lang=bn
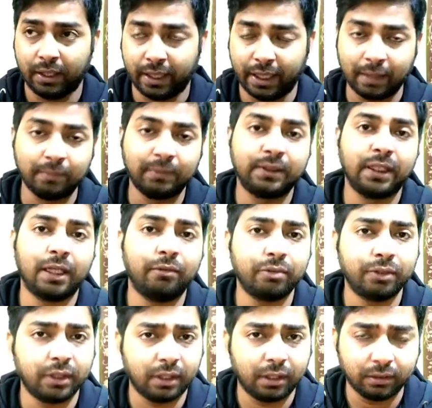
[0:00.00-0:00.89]

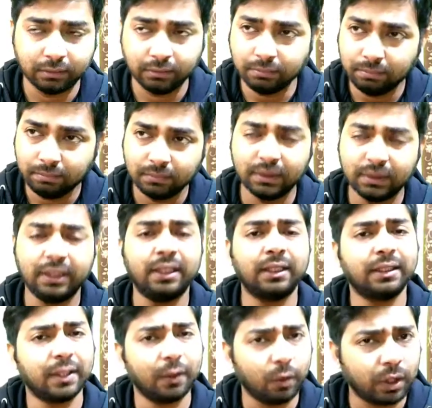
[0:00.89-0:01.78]
হিমসেলফ নিজে
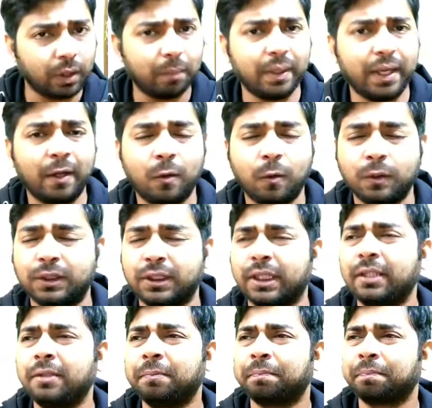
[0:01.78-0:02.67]
সেই রোলটা প্লে করছেন